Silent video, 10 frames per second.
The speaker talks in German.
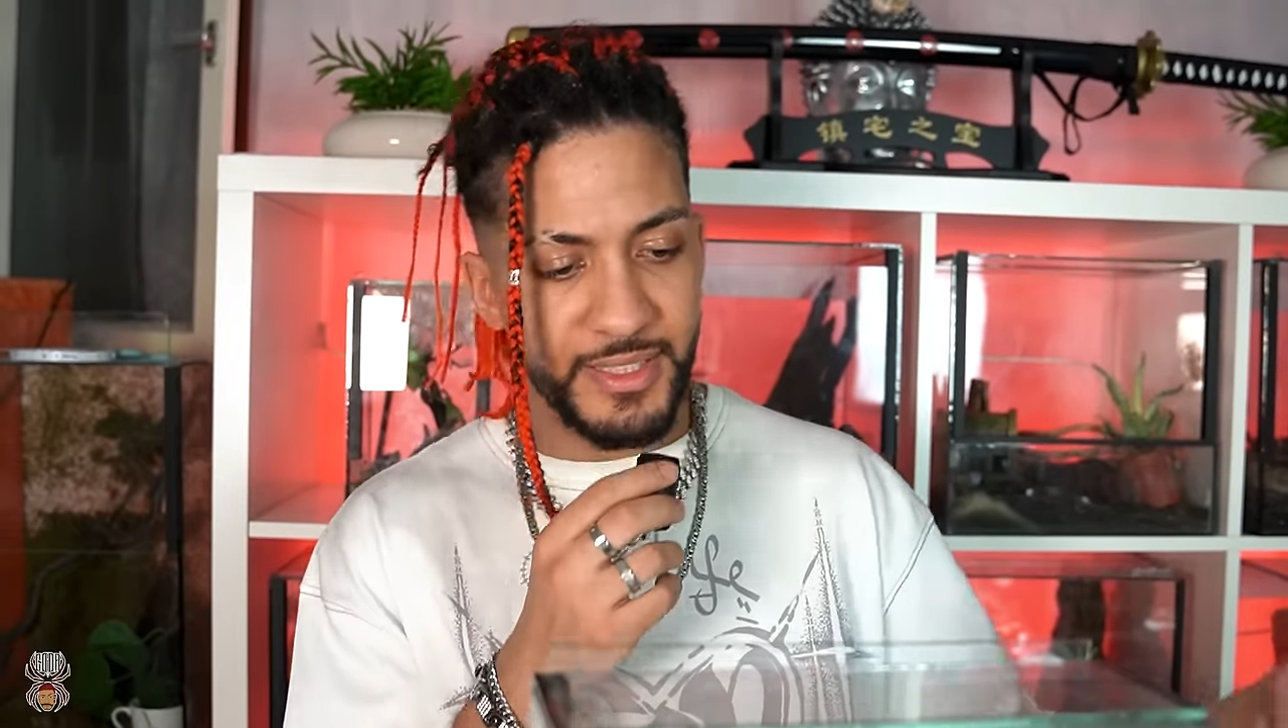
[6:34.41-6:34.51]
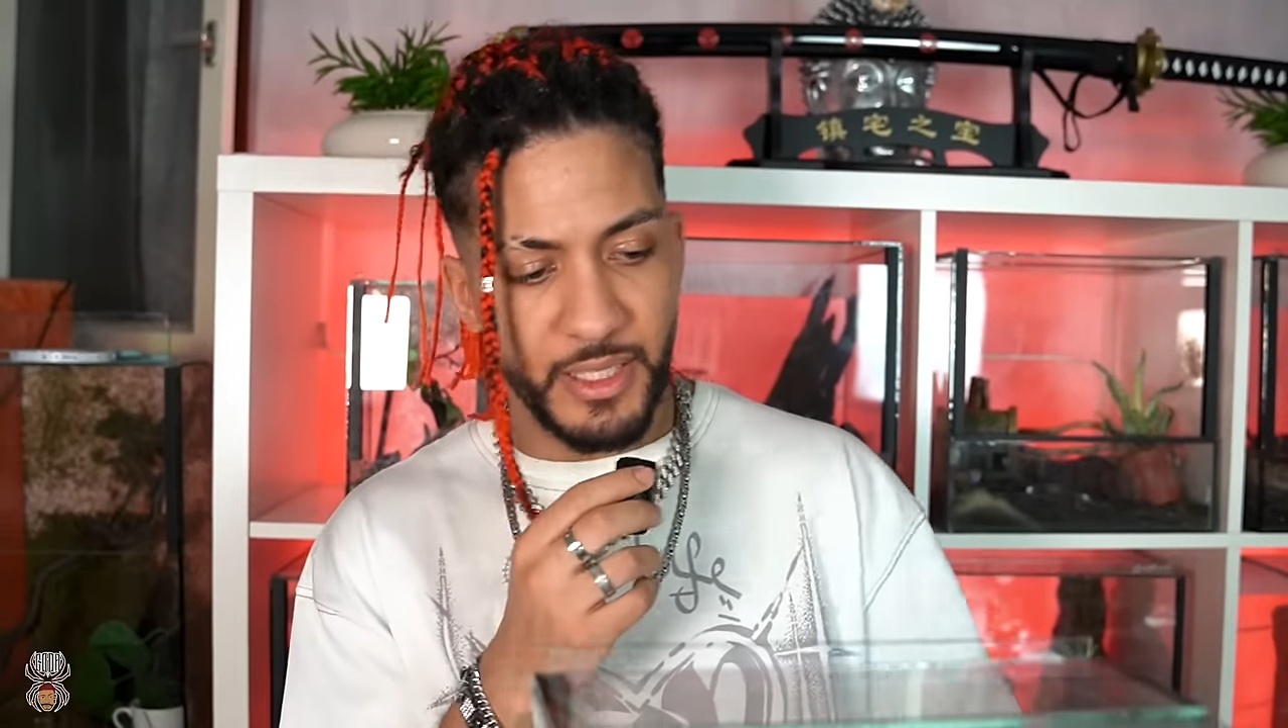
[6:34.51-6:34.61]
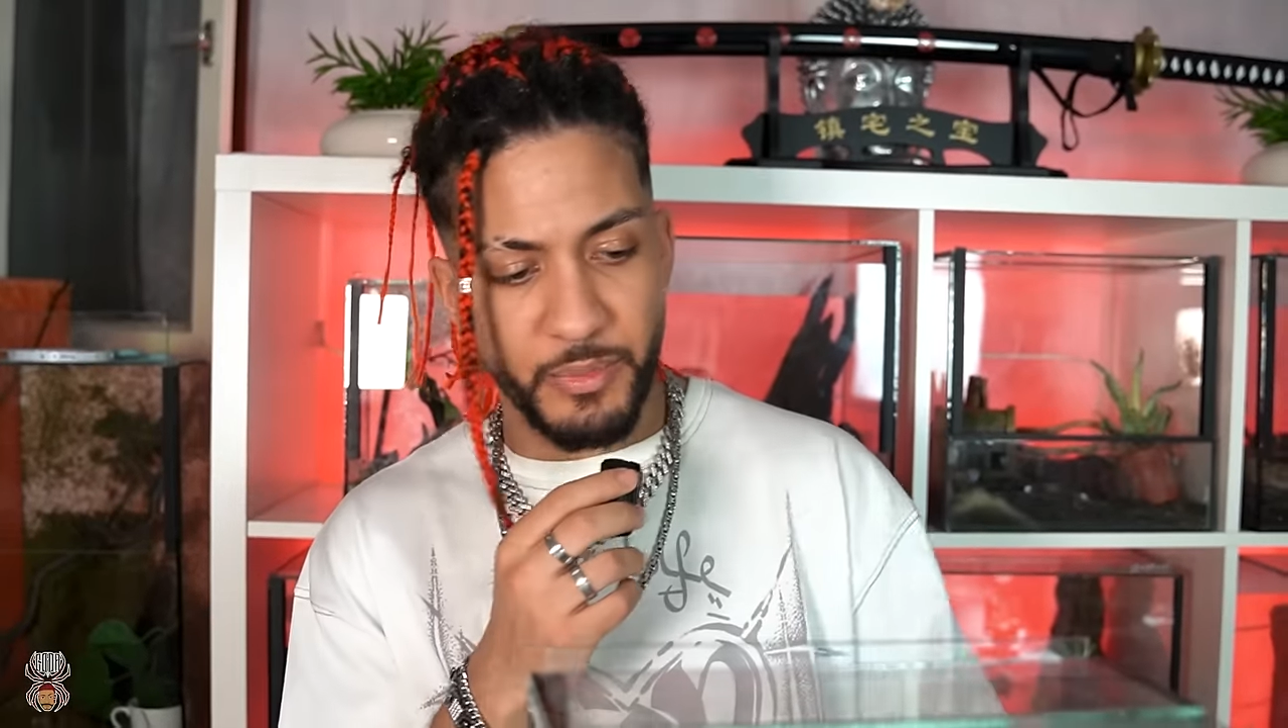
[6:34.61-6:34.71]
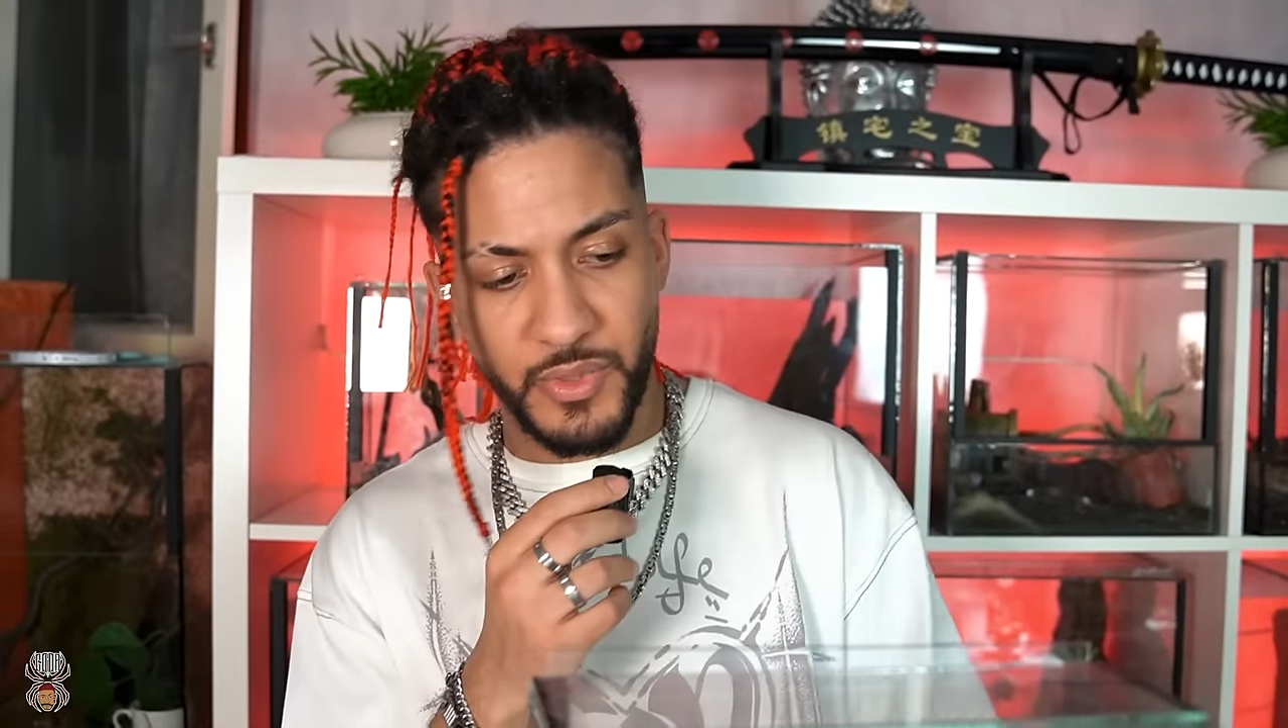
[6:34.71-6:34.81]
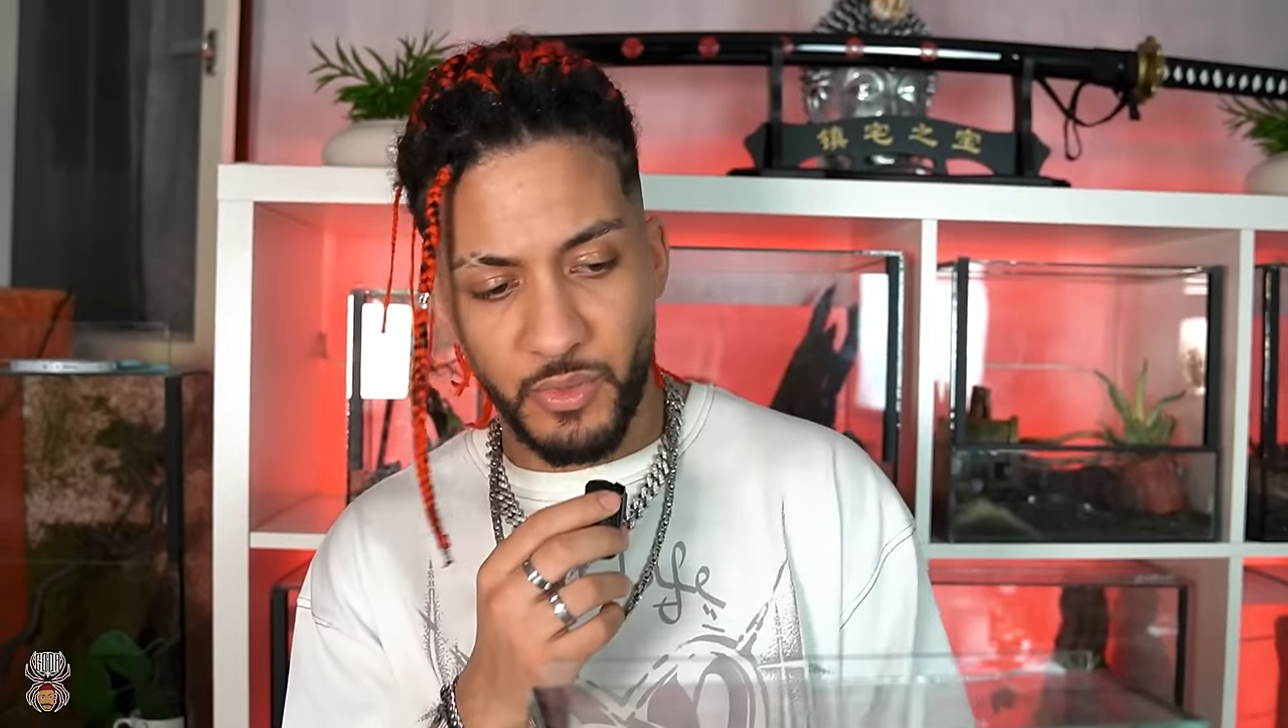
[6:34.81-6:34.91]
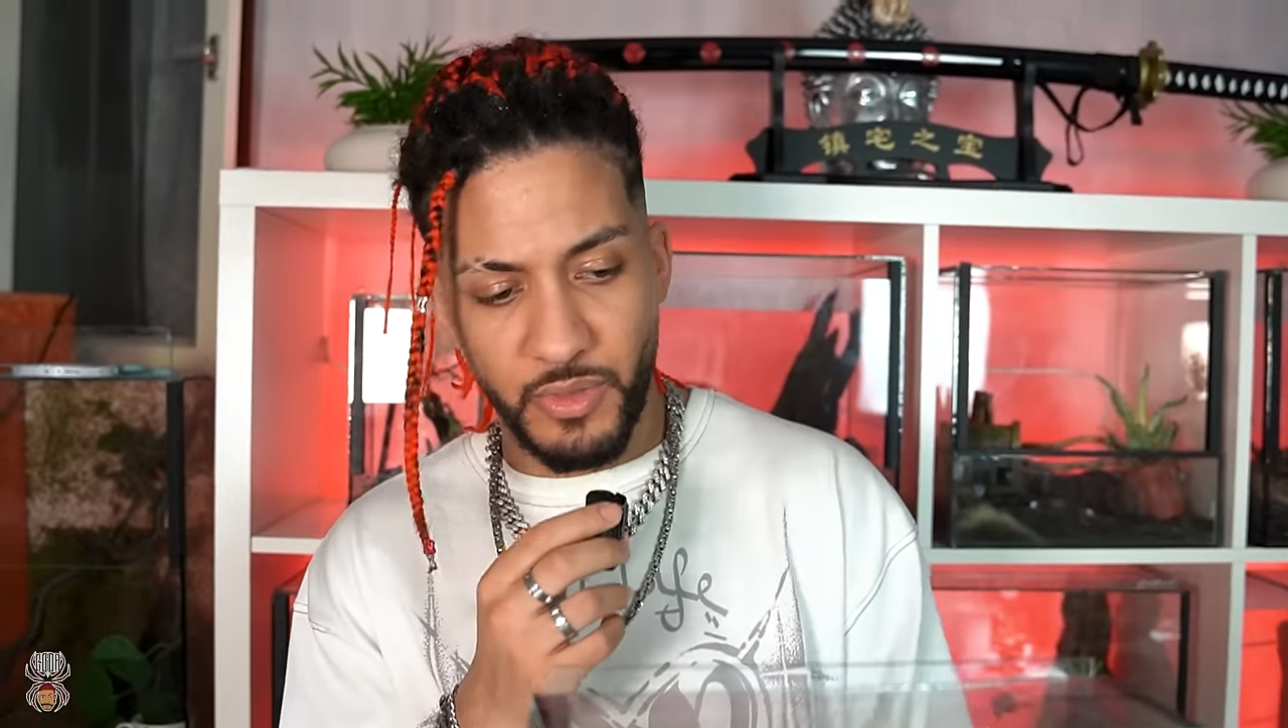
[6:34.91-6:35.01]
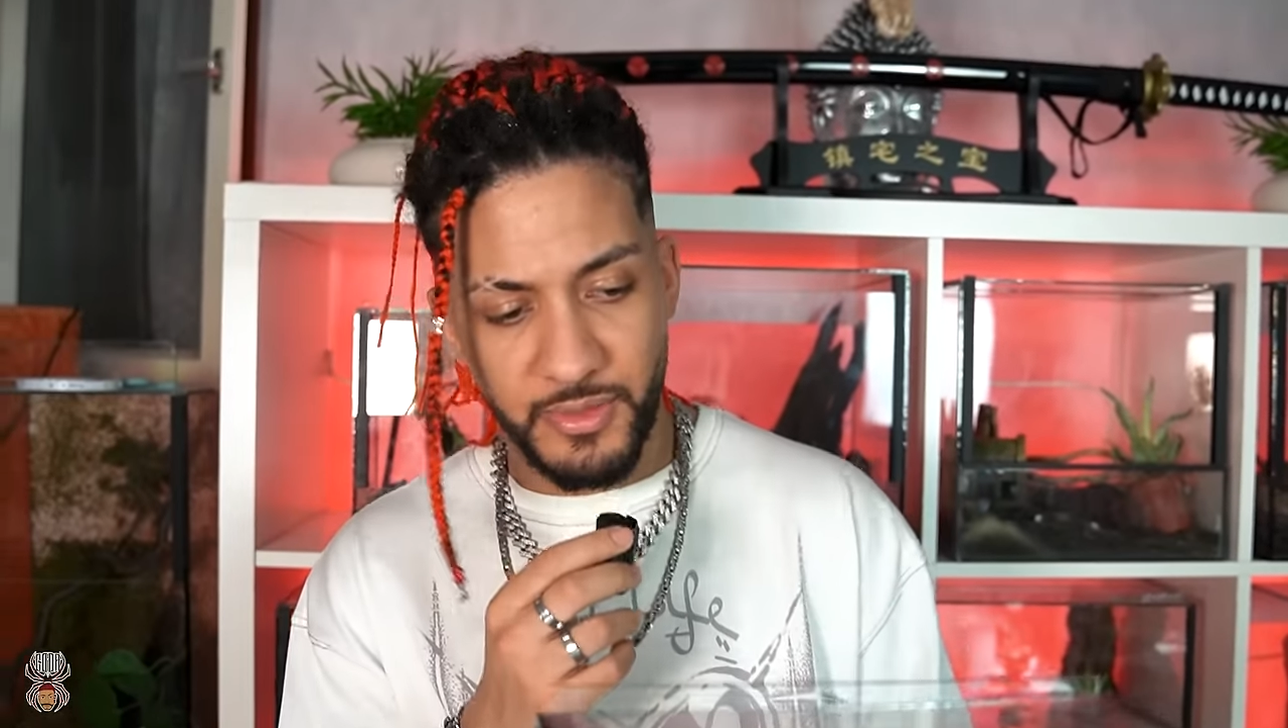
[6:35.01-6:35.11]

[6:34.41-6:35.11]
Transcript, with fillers: das ab und zu.